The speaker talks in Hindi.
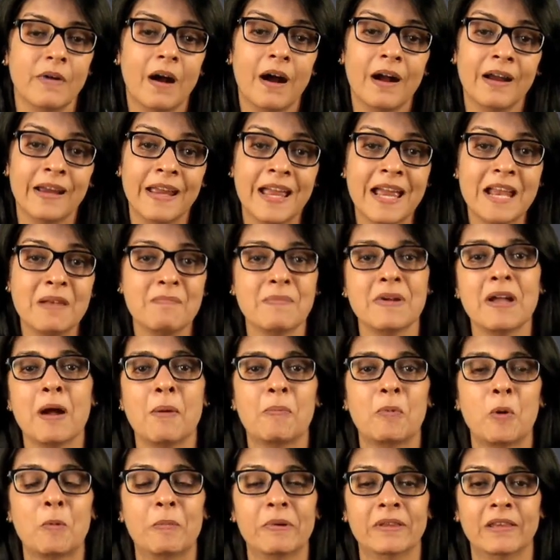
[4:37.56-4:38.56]
अगेन मैं
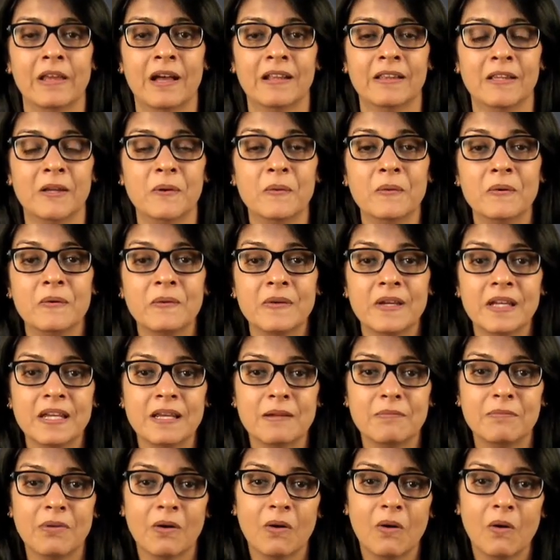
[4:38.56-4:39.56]
आपको बताती हूँ क्योंकि
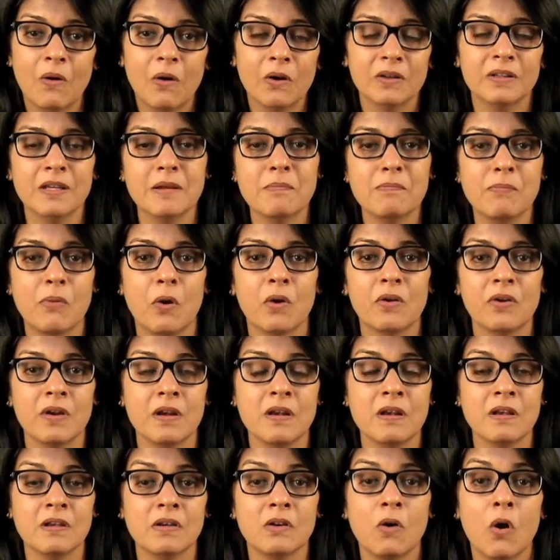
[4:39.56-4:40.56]
ये बहुत
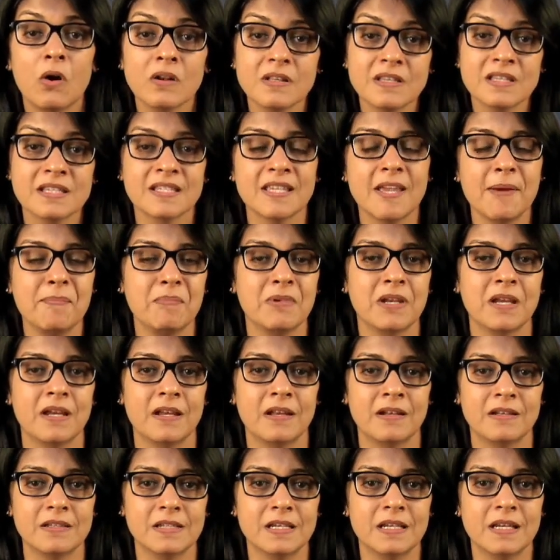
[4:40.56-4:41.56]
इंपॉर्टेंट कॉन्सेप्ट है
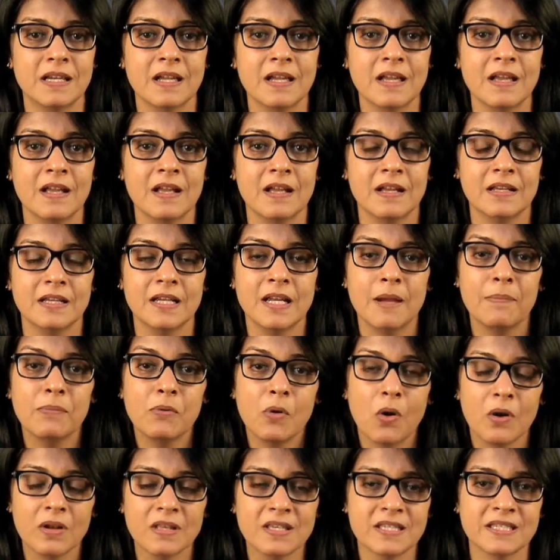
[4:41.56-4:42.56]
ठीक है ये आप
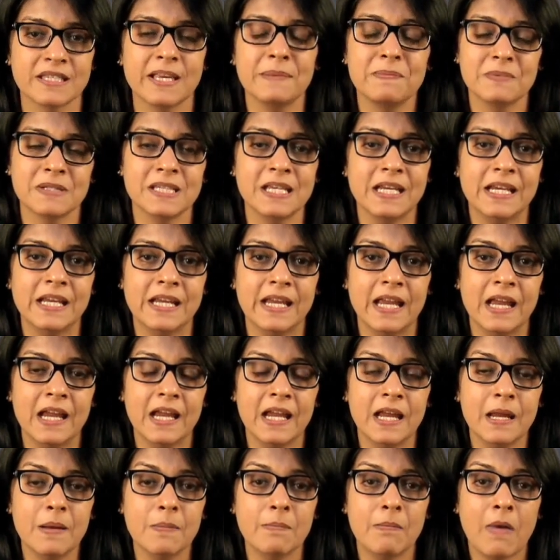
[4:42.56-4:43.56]
कॉन्सेप्ट सीखिए
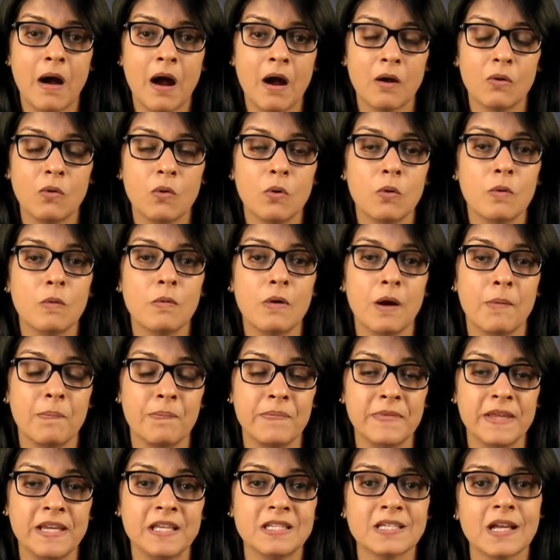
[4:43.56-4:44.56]
कि माँ को
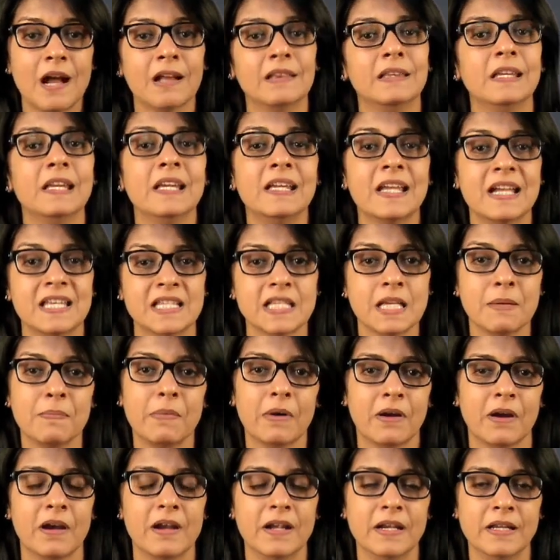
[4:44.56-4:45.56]
अपनी छाती कैसे
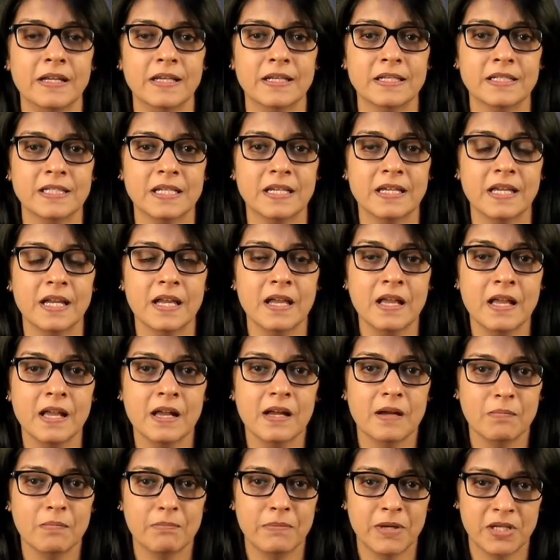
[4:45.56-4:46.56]
पकड़नी है ठीक है
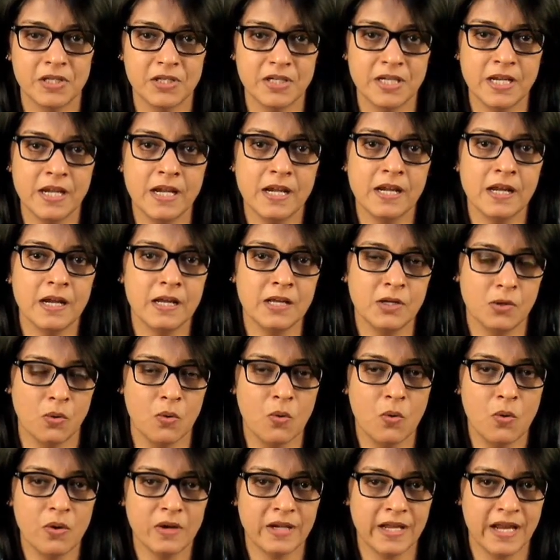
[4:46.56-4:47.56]
बच्चे का
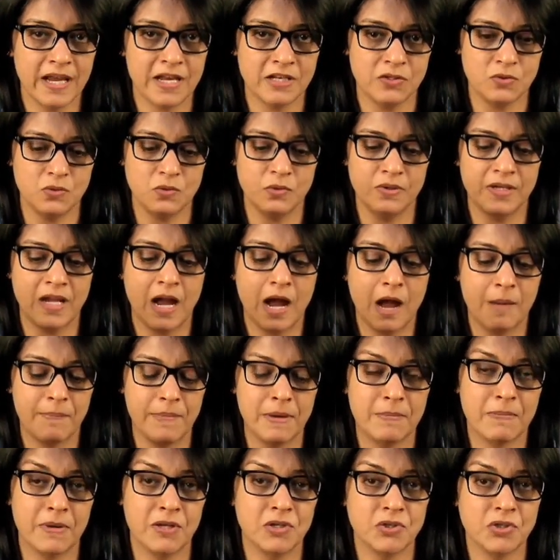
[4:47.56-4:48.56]
होठ है जो यहाँ
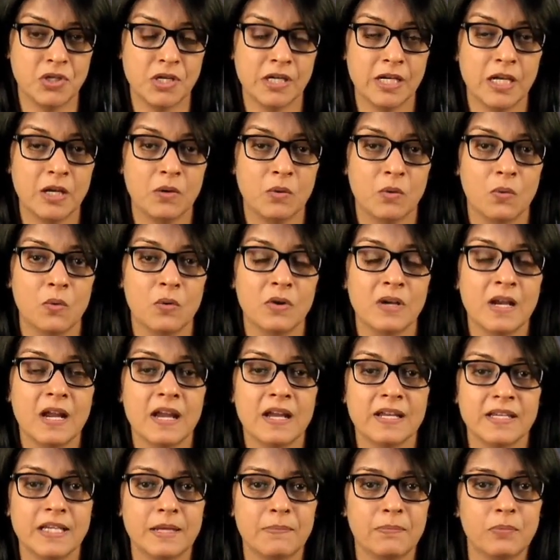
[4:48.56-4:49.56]
पे बच्चे के होठ
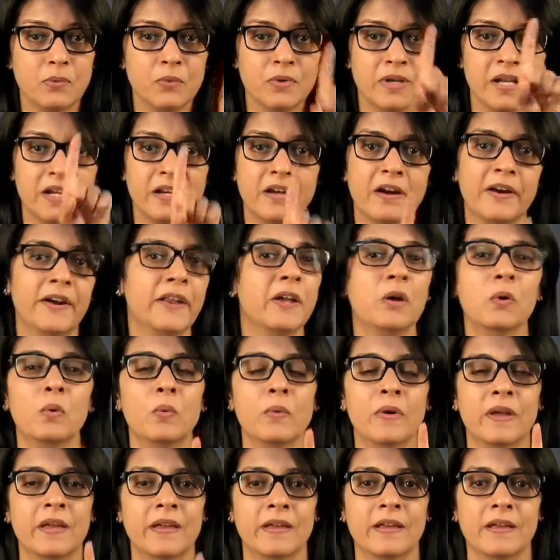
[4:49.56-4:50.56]
ये पूरे खड़े
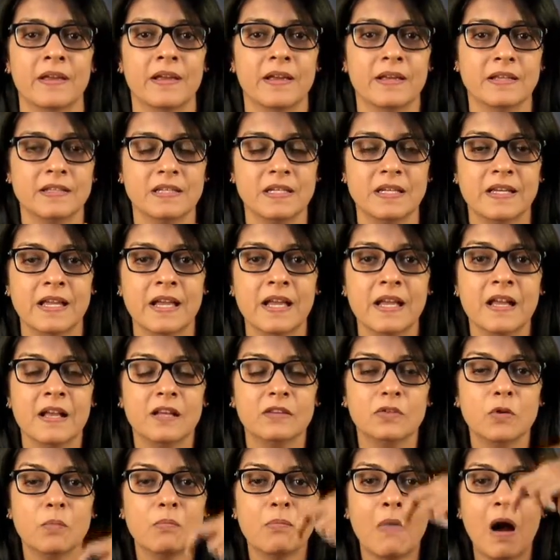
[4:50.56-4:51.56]
हुए हैं ठीक है
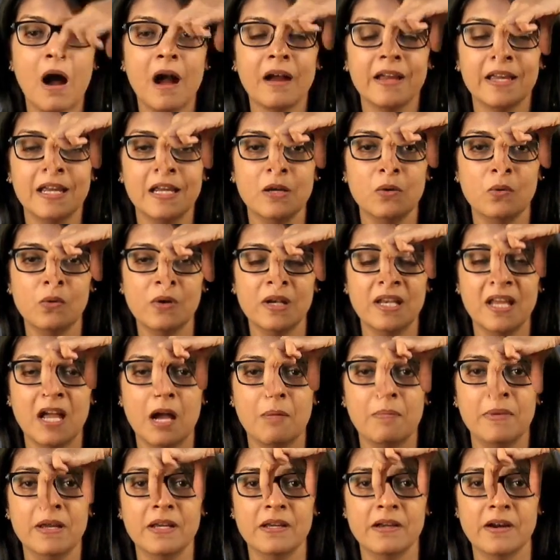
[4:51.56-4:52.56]
तो माँ की
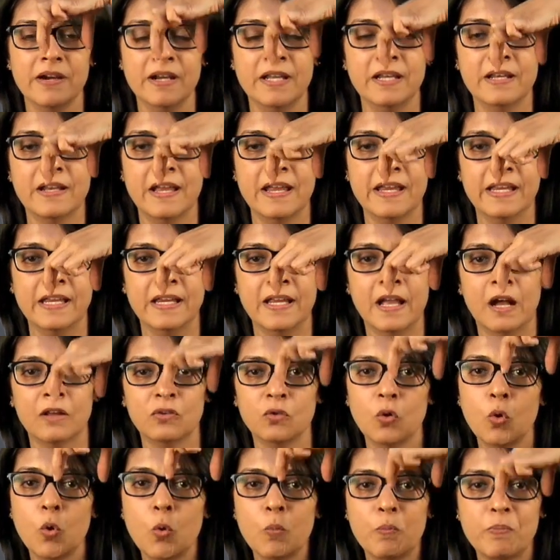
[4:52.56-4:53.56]
उंगलियाँ भी खड़ी रहेंगी या
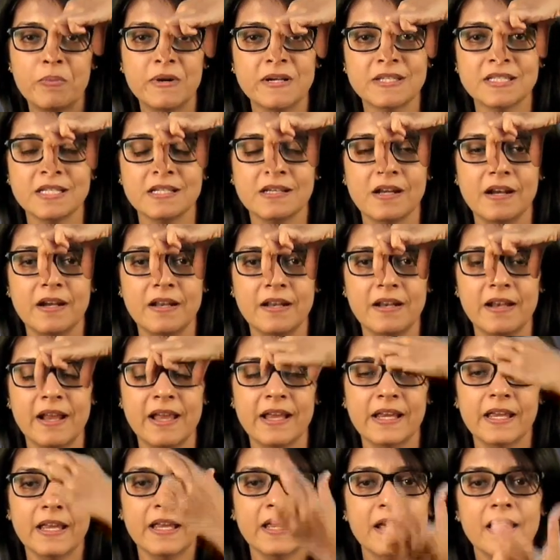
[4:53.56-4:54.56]
तो ऊपर से खड़ी
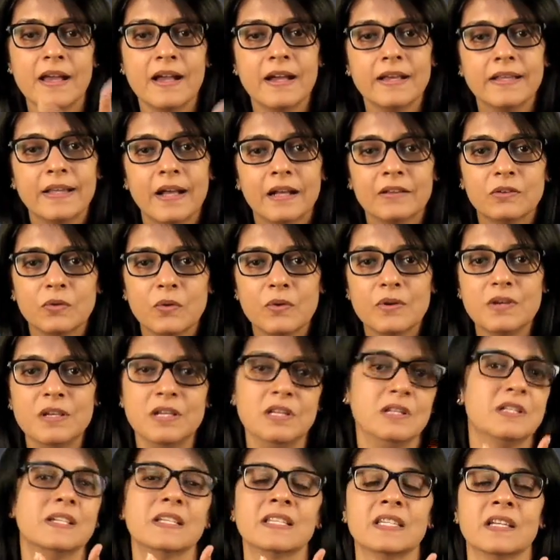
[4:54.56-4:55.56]
रहेंगी या तो
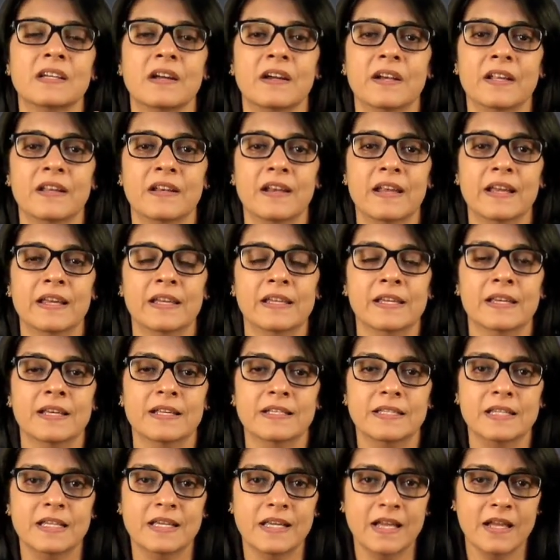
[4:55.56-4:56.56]
नीचे से खड़ी रहेंगी
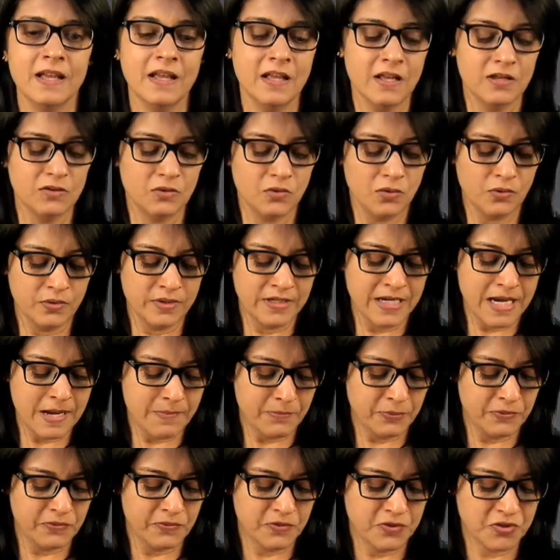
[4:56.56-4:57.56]
ठीक है तो ये
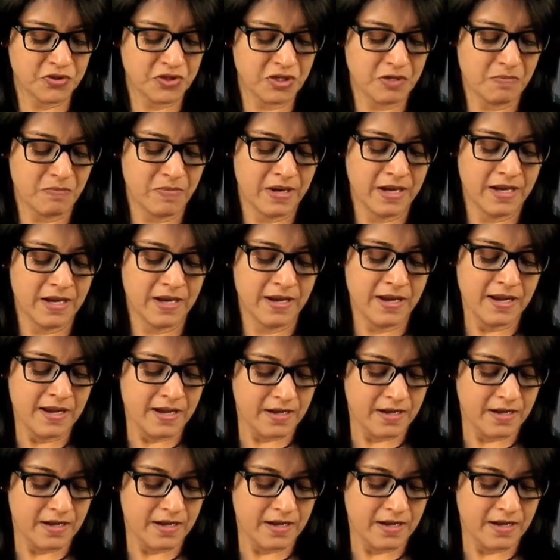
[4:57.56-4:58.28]
पोजिशन में